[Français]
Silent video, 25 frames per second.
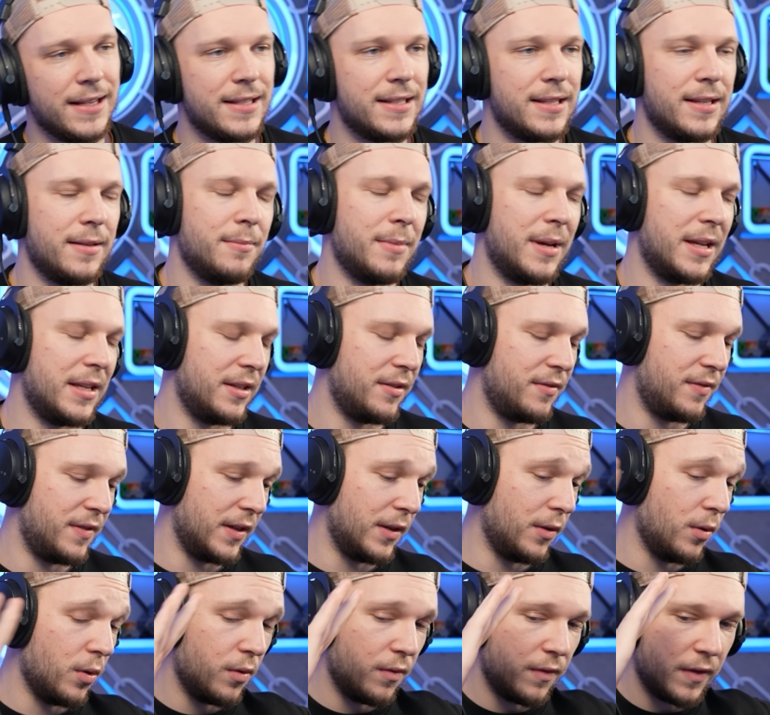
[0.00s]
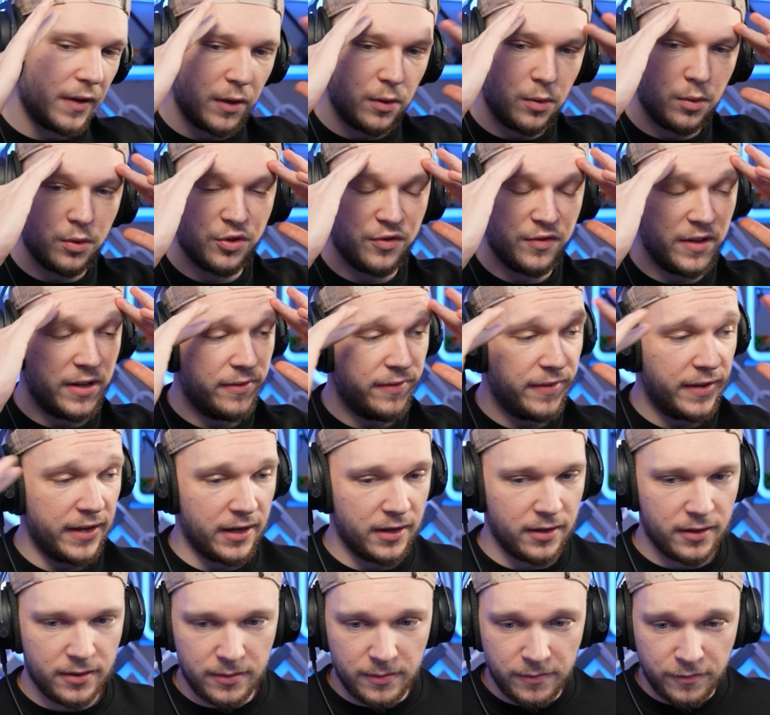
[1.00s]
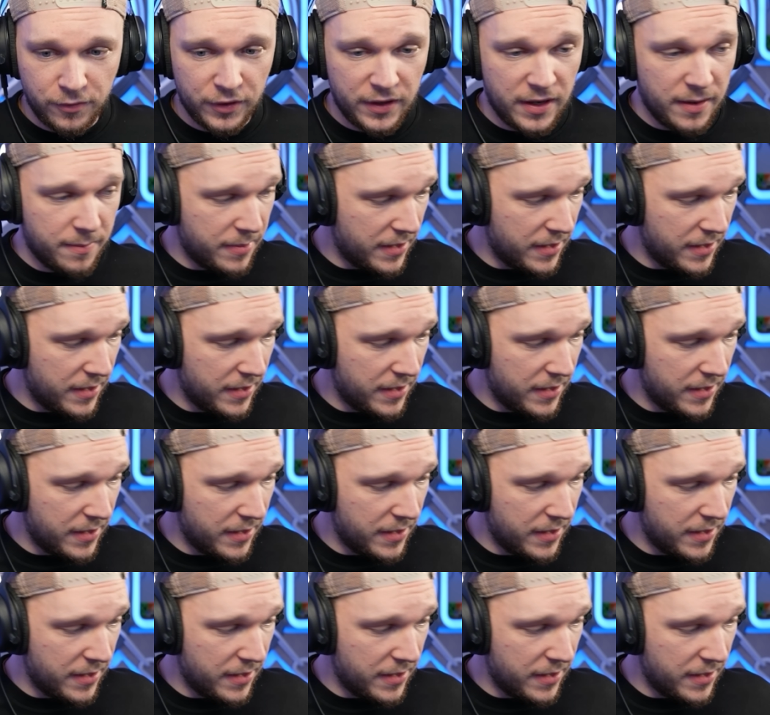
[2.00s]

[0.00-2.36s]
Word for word: c'est magnifique. Oh, frérot, je vais le faire. Il me faut des